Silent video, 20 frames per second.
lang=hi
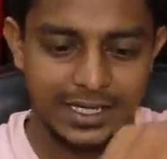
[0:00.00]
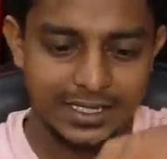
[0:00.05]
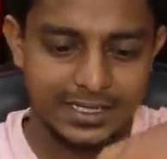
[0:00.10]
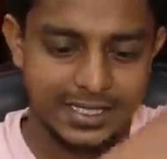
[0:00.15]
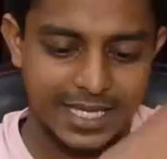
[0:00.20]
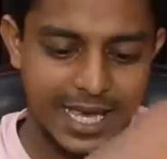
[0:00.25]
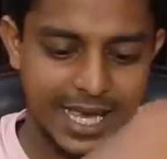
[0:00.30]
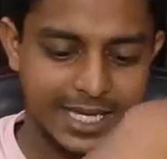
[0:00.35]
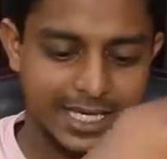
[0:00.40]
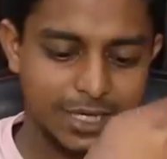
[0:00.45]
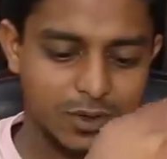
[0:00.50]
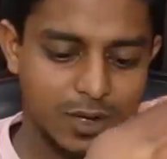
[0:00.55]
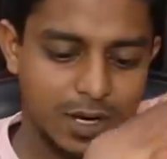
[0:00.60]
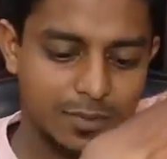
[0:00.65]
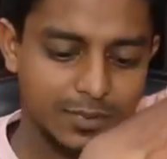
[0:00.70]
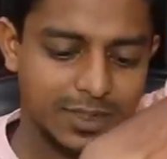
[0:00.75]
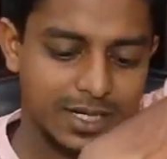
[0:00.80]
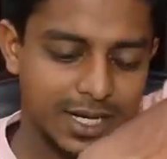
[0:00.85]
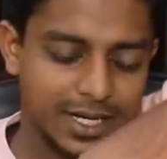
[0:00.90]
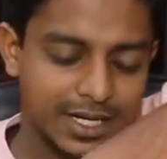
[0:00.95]
इस हैंकी को
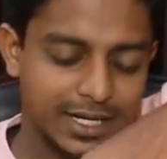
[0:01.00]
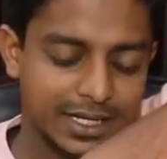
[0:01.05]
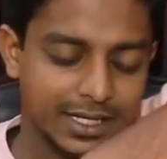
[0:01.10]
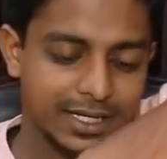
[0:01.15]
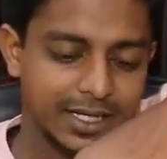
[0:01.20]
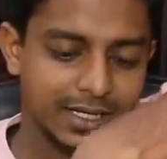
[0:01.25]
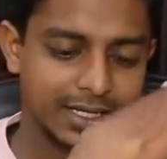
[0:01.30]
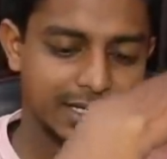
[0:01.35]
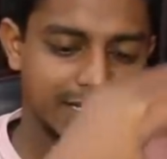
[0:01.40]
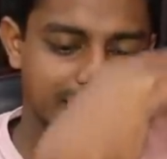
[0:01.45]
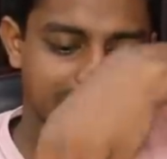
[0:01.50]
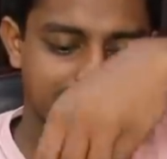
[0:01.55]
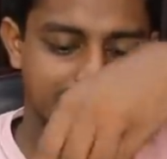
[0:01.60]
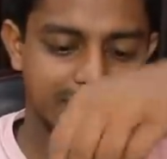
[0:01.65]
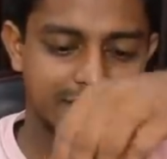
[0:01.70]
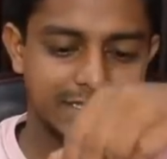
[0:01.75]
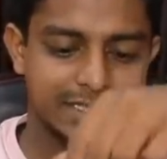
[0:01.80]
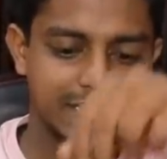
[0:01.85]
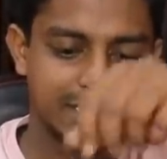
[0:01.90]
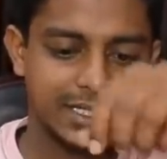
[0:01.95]
हम क्या करेंगे
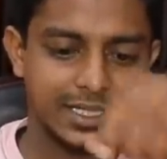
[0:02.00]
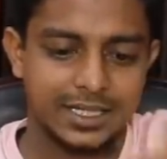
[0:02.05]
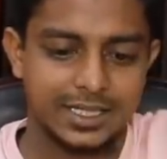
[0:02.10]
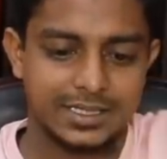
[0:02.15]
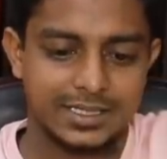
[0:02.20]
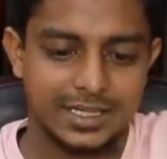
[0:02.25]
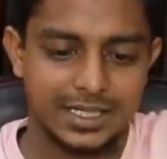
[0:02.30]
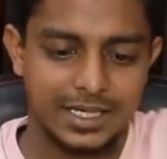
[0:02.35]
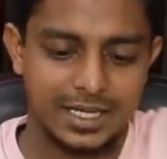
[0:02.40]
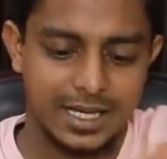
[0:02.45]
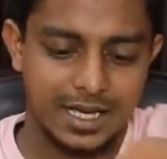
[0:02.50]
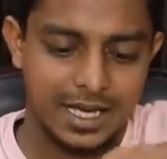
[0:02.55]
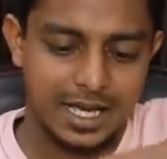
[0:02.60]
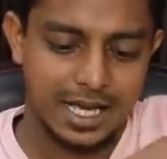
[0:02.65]
इस तरीके से